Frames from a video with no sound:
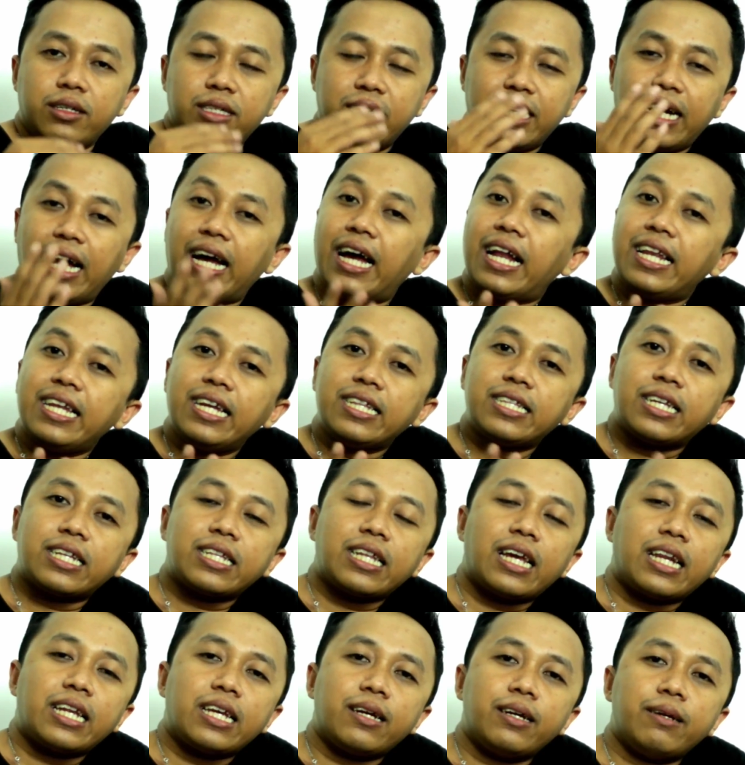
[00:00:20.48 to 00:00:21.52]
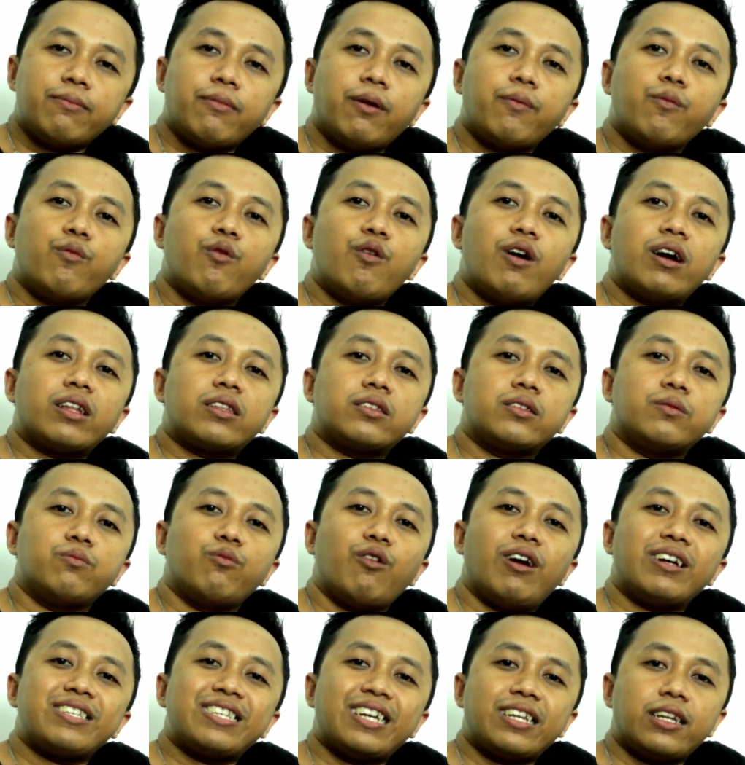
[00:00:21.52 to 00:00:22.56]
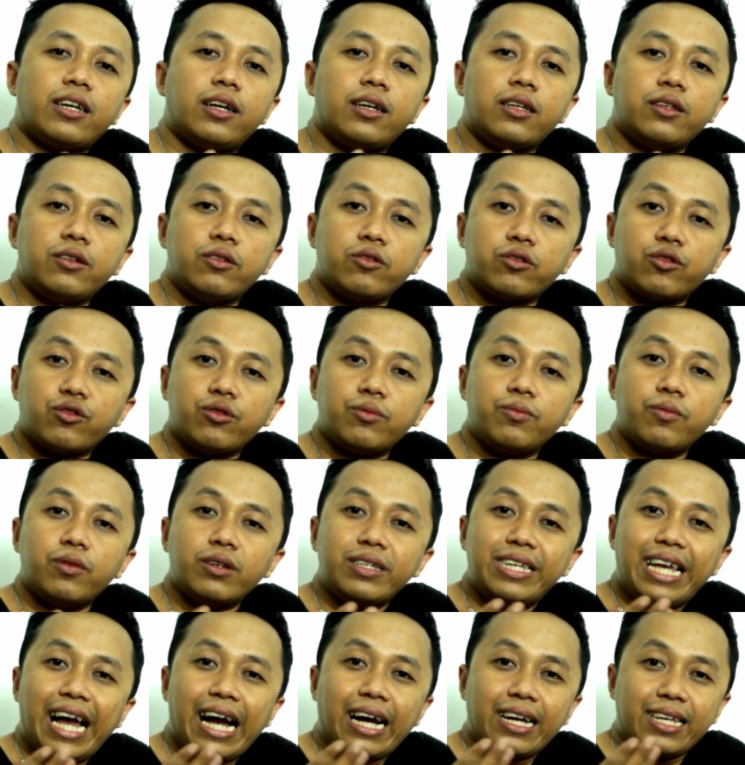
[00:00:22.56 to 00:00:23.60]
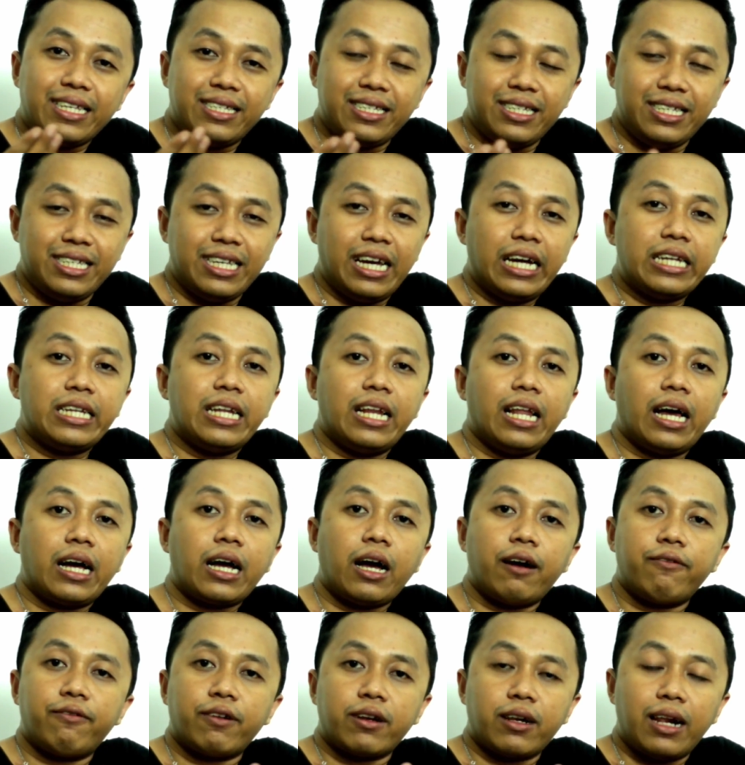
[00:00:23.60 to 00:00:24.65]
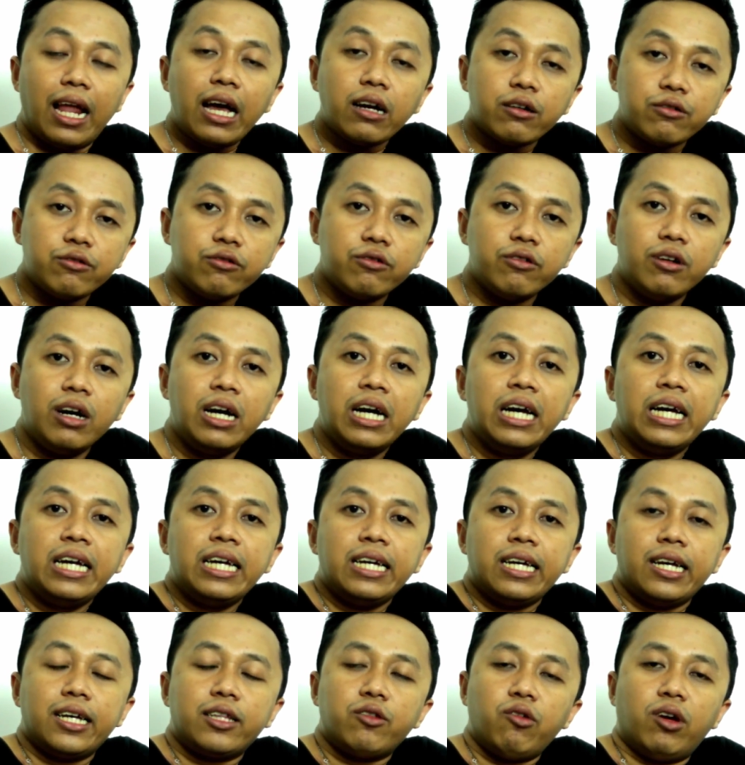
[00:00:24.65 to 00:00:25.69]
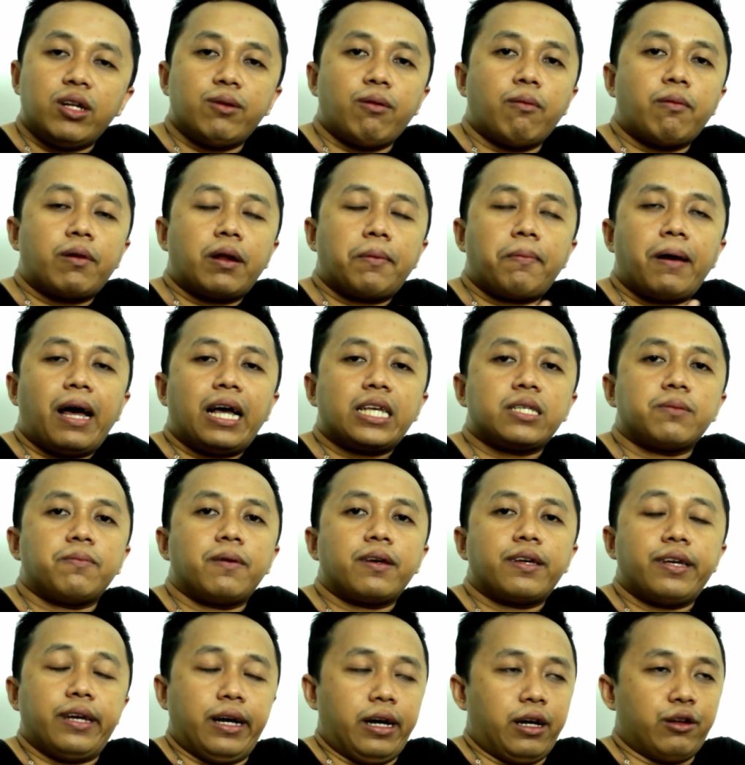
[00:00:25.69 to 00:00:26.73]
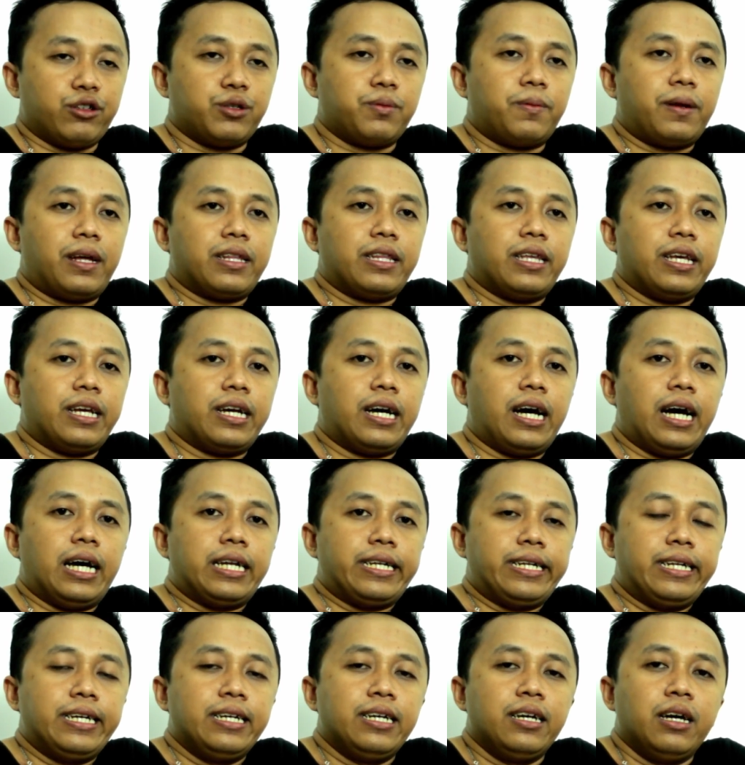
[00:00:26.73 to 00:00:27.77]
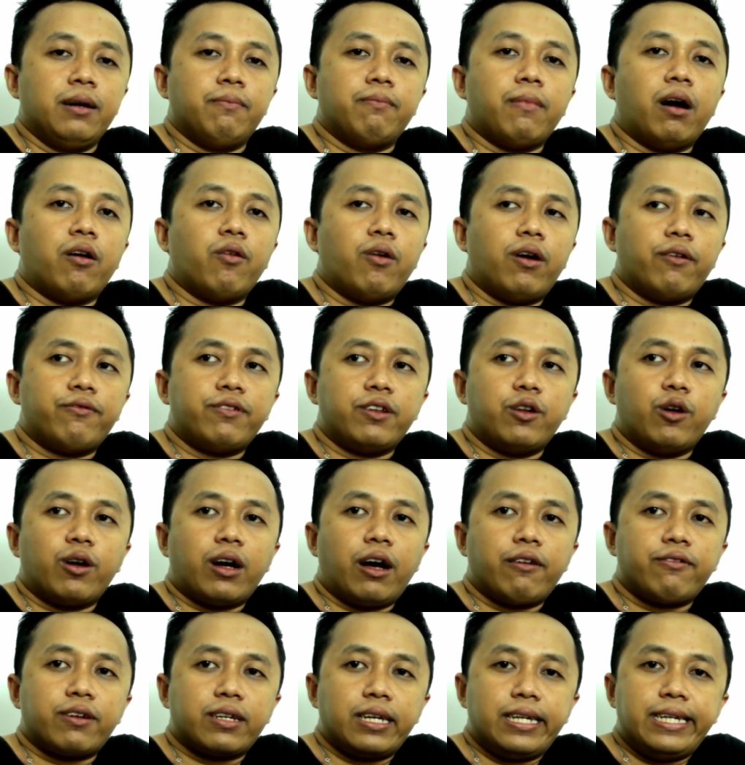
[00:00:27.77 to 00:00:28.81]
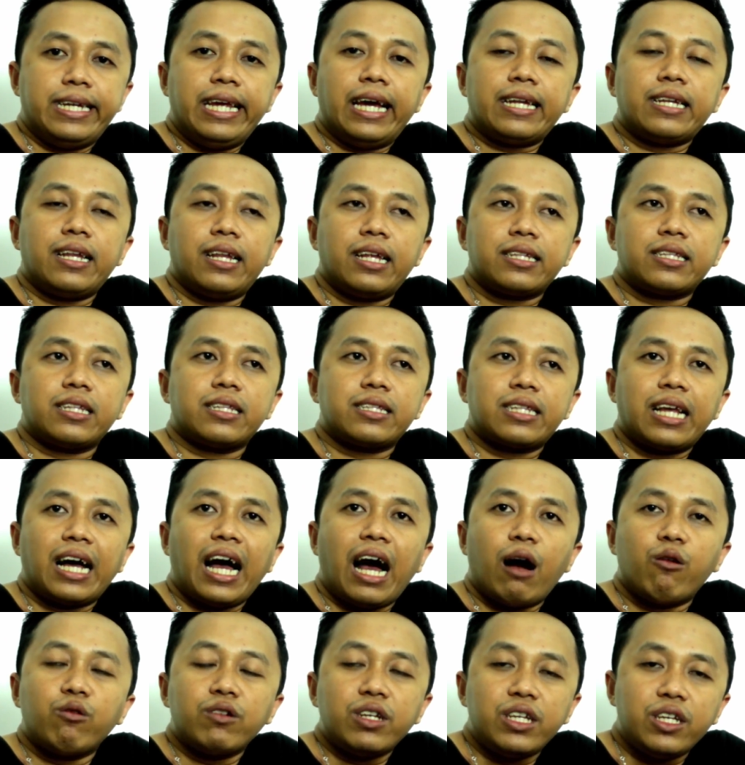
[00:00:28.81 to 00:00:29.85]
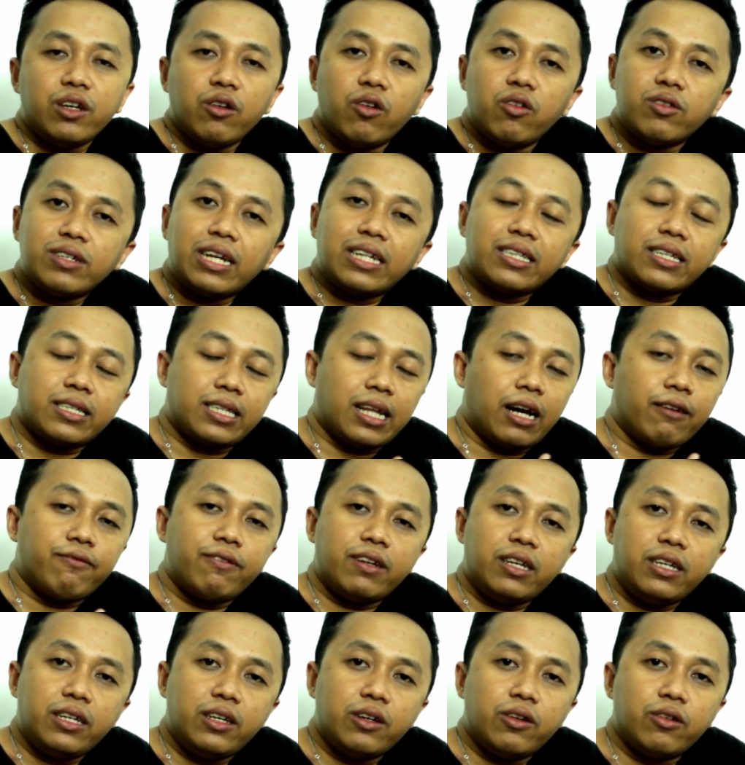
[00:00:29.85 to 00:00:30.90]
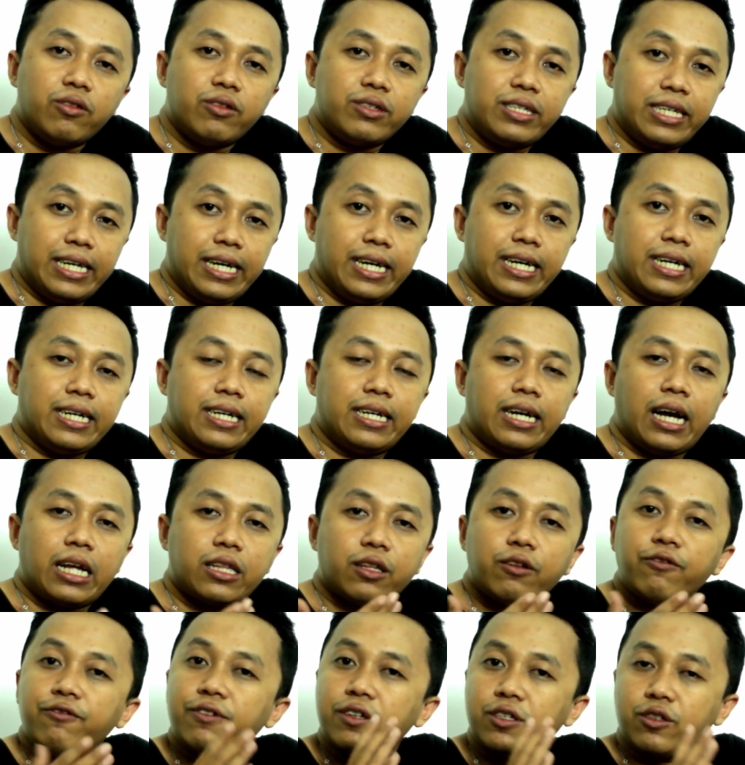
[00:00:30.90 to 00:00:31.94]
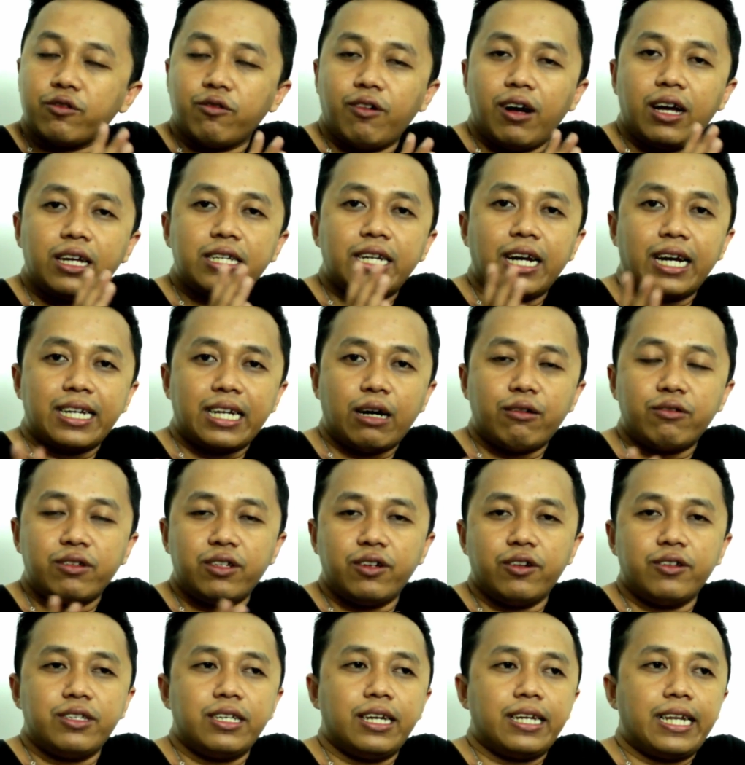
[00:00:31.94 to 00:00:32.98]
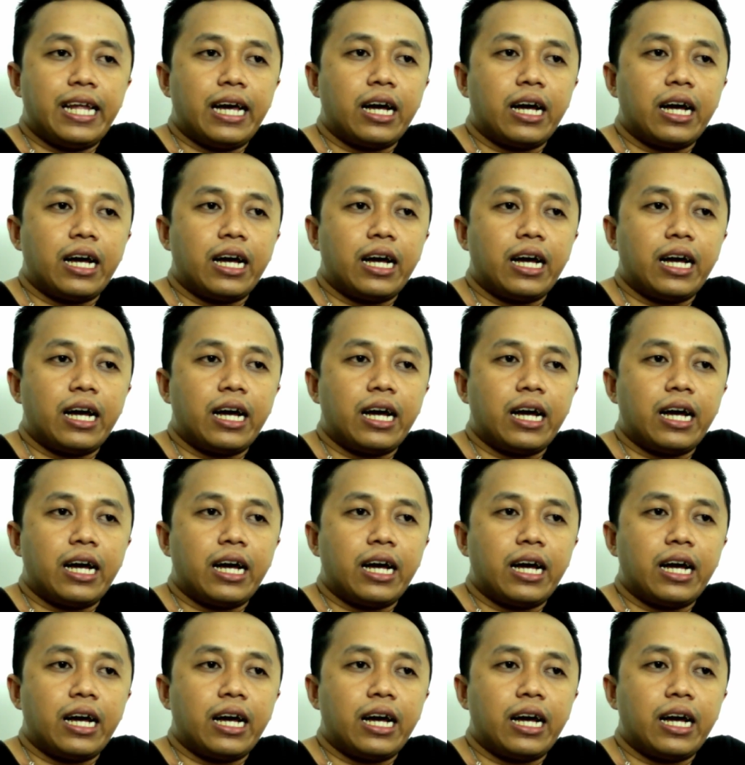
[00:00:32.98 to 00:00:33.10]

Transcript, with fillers: Jika kalian tertarik membuat sebuah channel YouTube yang isinya adalah cover lagu, itu ada beberapa aspek yang harus perhatikan bahwa video cover ini adalah tentang audio dan tentang videonya atau visual dengan audionya.